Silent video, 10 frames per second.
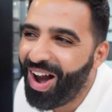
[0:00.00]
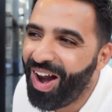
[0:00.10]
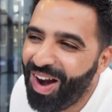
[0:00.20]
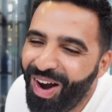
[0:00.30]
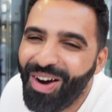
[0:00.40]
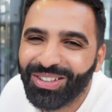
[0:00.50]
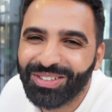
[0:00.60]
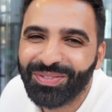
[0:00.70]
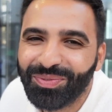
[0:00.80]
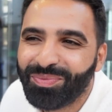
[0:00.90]
explique-moi ce que tu
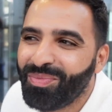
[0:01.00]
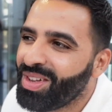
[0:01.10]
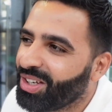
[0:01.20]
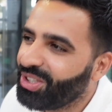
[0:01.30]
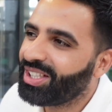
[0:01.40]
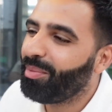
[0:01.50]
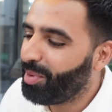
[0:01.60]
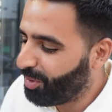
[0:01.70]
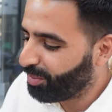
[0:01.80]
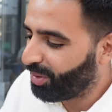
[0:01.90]
as dit j'ai
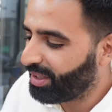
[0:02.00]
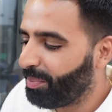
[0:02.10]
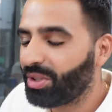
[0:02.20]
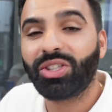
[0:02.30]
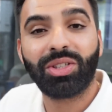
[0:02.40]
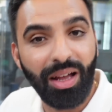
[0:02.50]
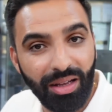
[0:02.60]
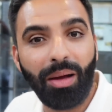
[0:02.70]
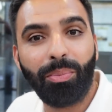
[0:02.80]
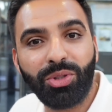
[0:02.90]
simplement demandé parce que
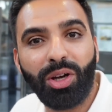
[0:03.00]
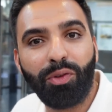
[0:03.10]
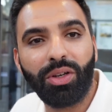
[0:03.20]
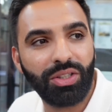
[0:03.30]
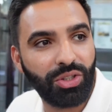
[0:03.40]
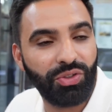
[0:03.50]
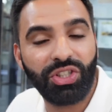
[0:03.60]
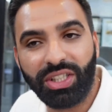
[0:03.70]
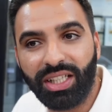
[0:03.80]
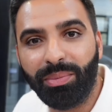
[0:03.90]
à plusieurs fois lorsque je vais
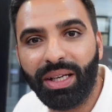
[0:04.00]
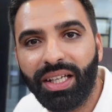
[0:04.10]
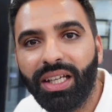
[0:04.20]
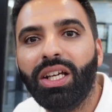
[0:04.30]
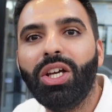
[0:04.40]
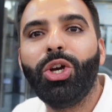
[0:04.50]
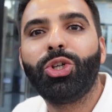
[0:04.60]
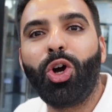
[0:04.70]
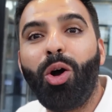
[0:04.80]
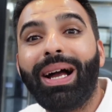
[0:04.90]
chez des libanais
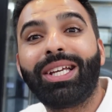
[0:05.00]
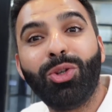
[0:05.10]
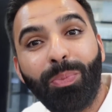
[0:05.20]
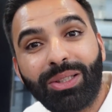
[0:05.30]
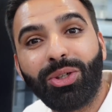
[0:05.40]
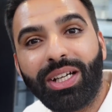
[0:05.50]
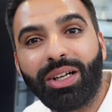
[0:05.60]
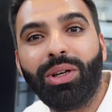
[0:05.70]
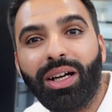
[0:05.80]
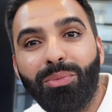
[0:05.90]
je remarqué qu'ils n'ont pas de
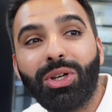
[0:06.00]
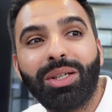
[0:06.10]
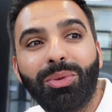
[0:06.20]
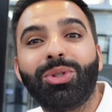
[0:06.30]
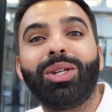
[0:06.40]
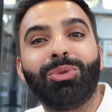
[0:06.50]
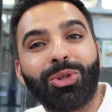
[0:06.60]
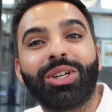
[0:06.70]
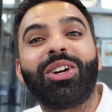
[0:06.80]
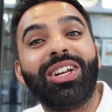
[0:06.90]
coca-cola moi j'ai besoin de mon
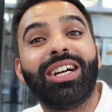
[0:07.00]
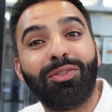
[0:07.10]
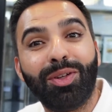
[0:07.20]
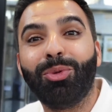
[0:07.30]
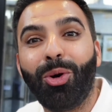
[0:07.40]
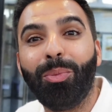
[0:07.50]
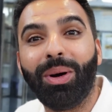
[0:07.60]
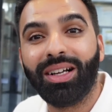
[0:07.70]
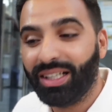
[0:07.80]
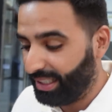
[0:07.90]
coca-cola à la fin de mon
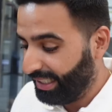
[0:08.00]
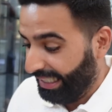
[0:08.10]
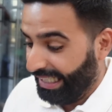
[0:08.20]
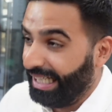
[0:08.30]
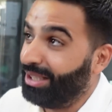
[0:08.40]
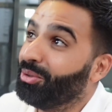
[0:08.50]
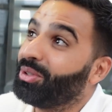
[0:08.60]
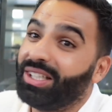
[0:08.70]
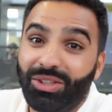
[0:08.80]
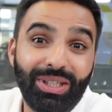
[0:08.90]
repas et donc,
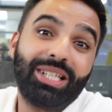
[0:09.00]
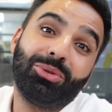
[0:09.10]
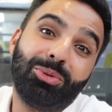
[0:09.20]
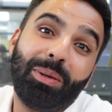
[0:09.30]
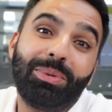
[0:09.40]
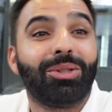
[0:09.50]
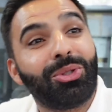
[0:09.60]
je vois qu'ils ont du Pepsi.